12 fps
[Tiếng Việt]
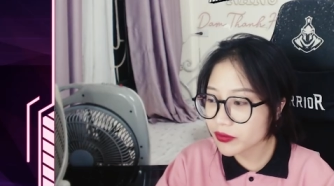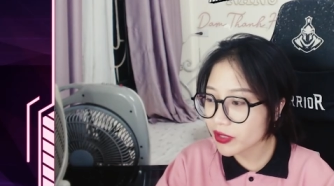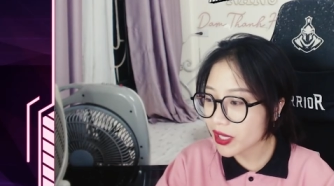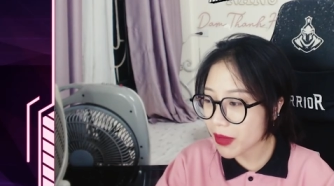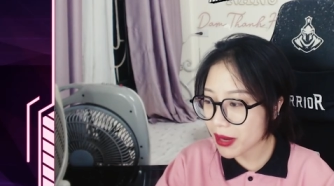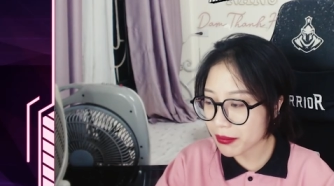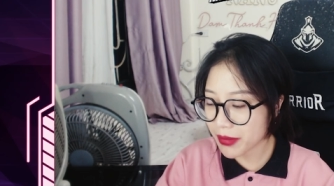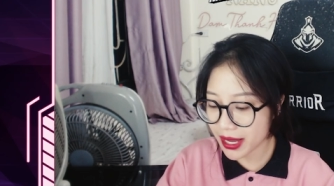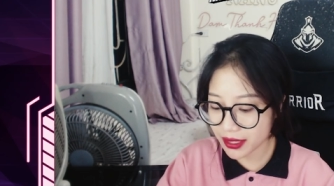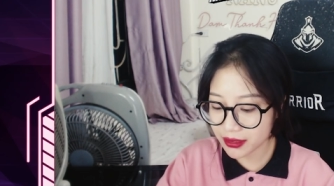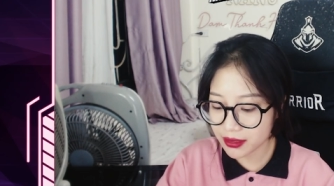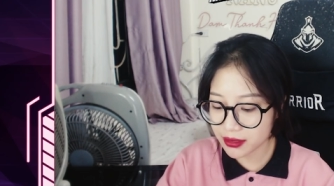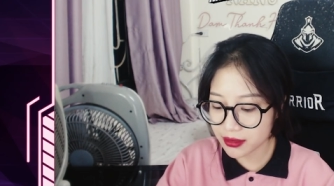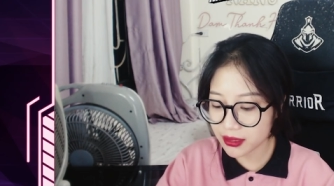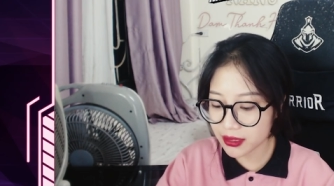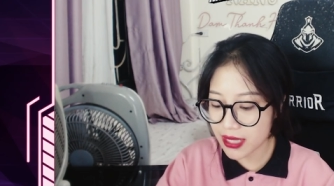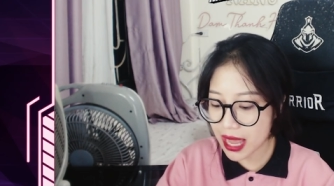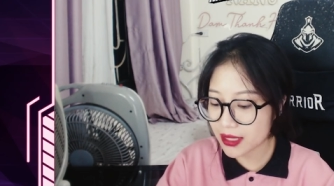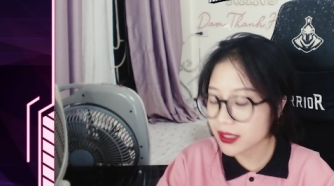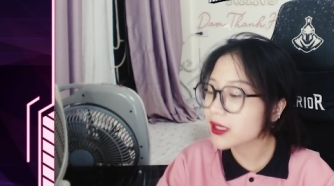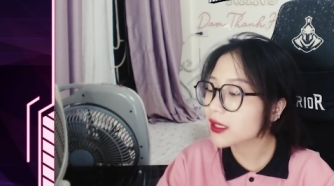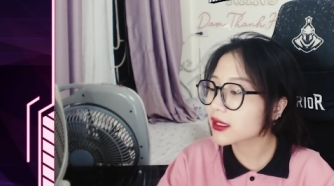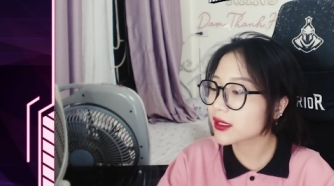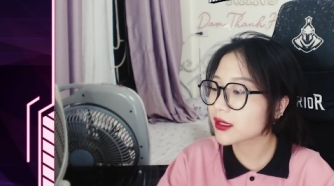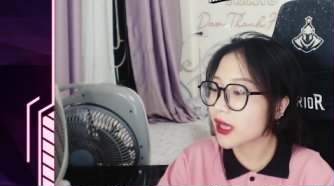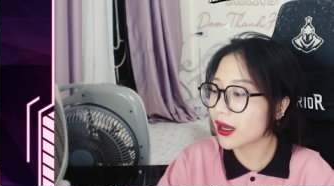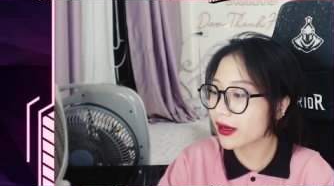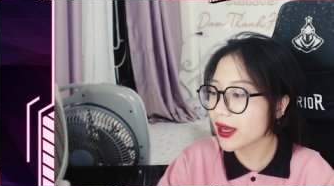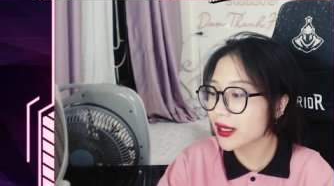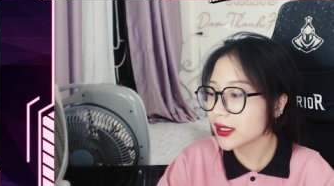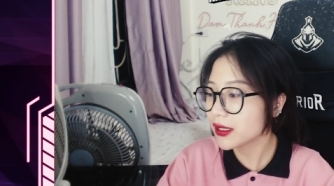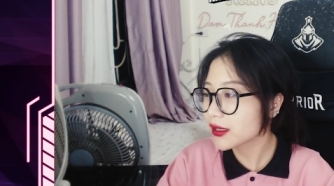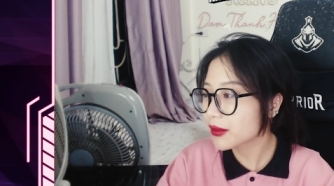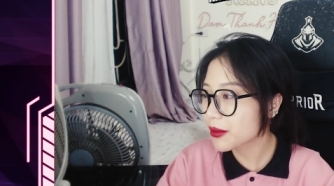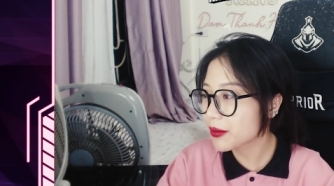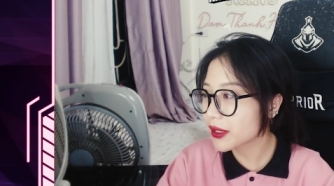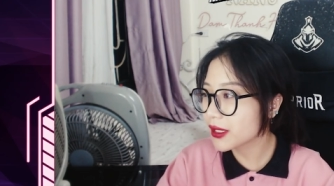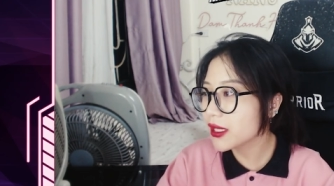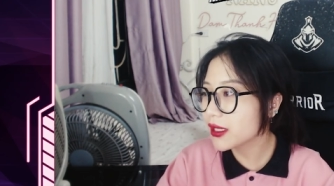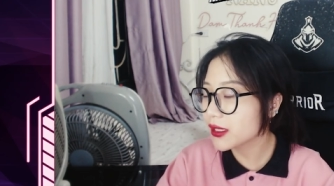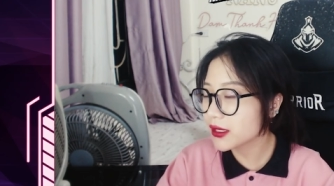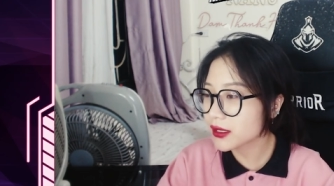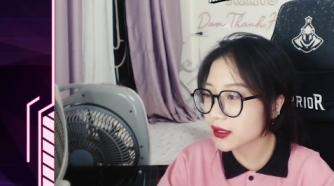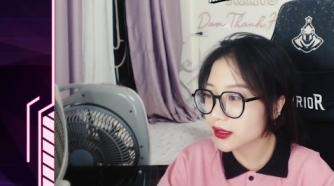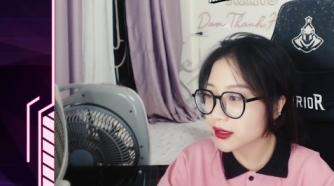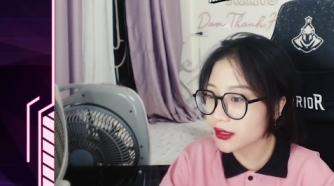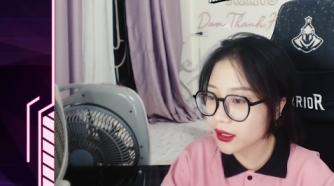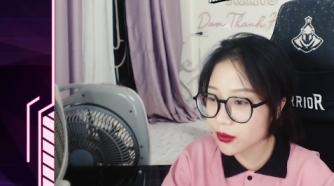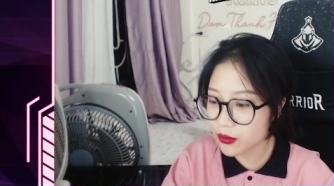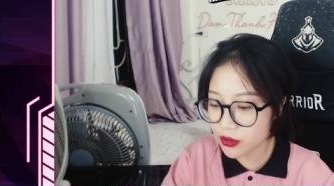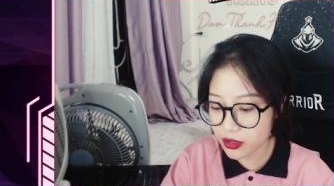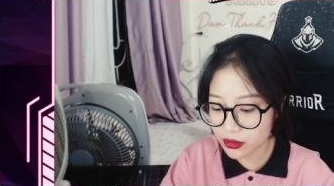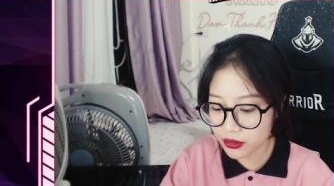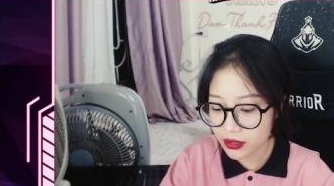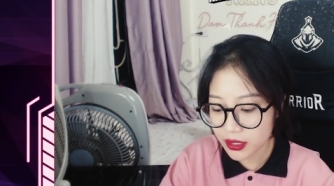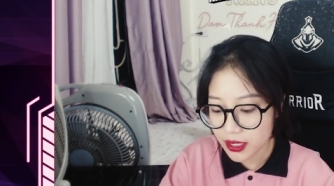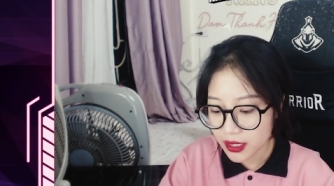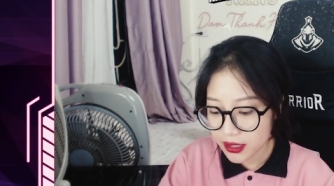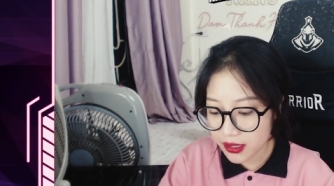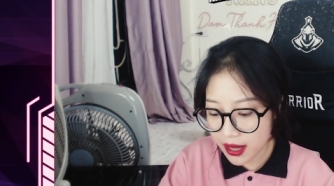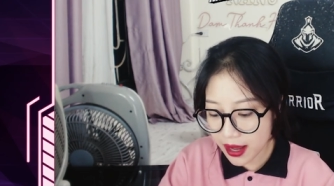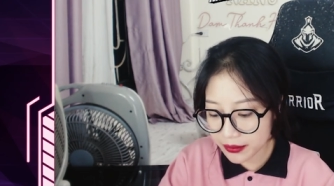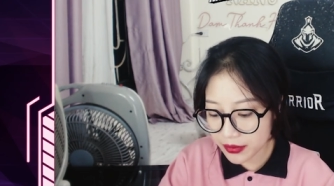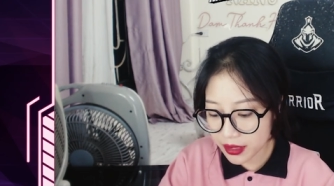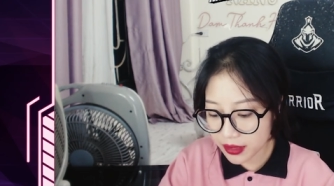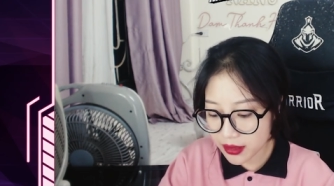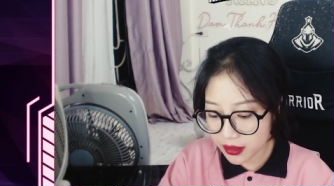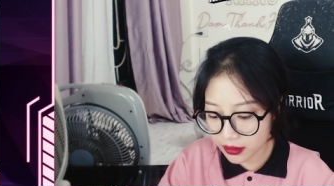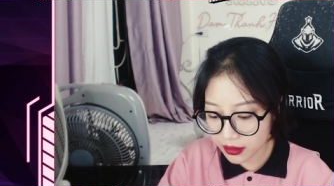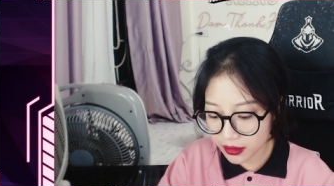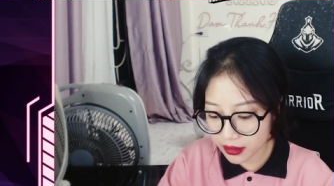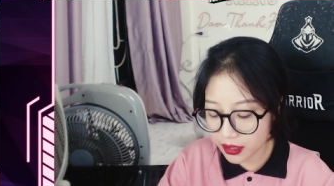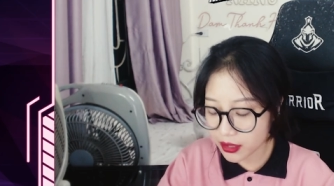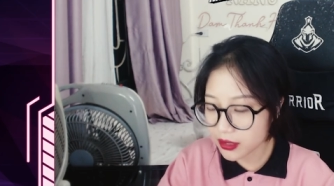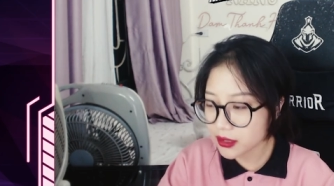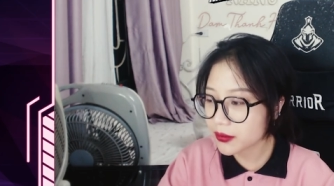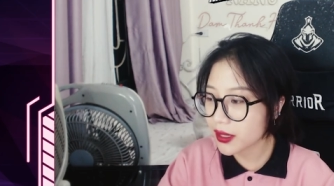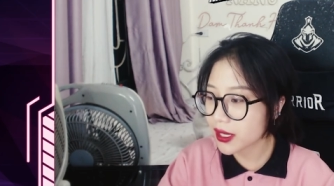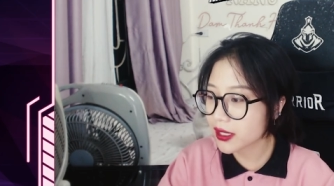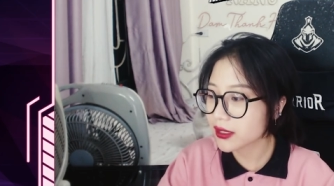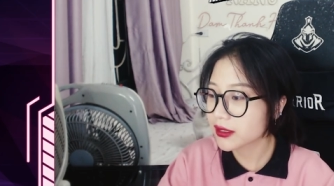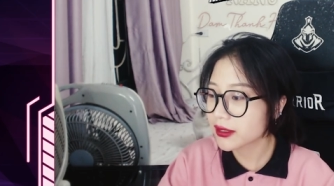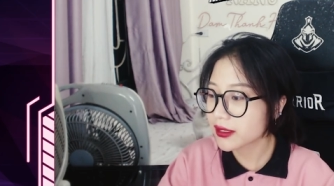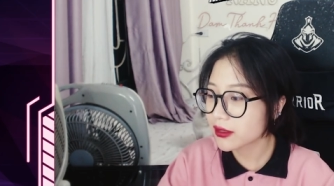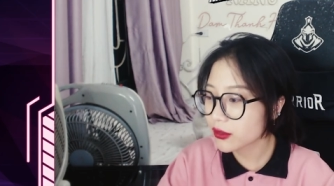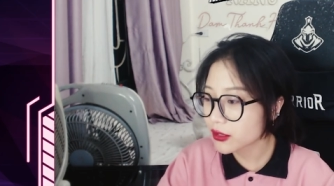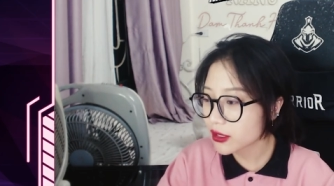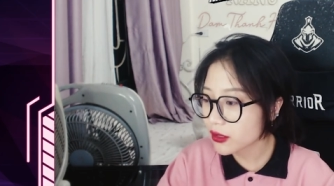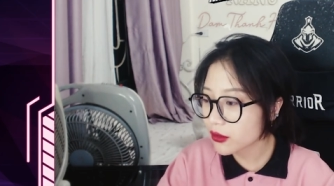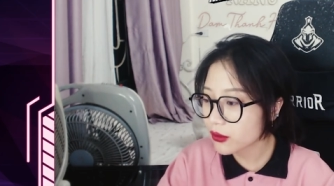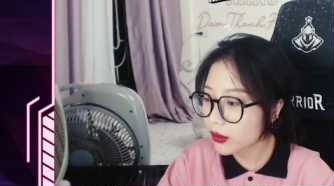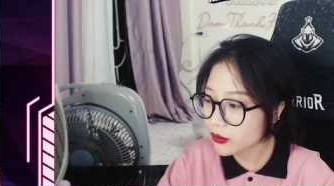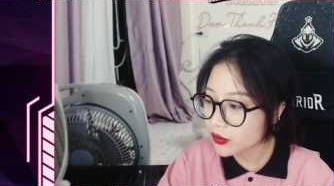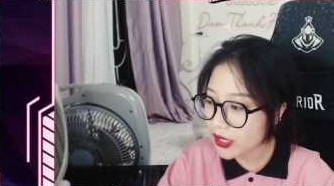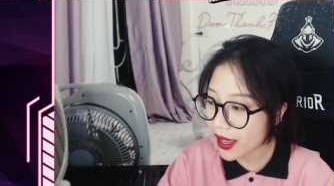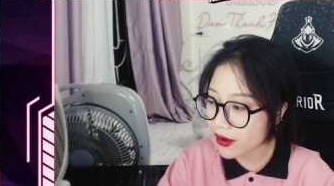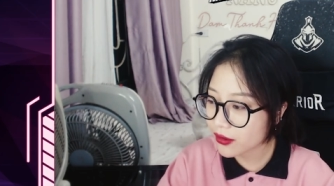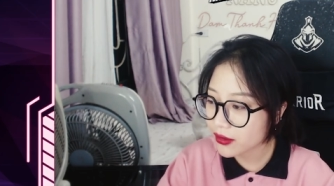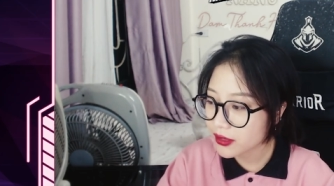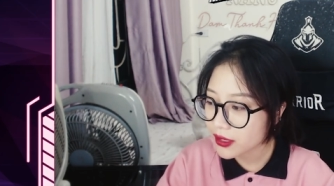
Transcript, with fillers: với cả bạn bè các thứ thì đang ờ, ở đây nếu mà mình đi thì sẽ không có làm được gần nhưng mà nó chắc nó cũng không sao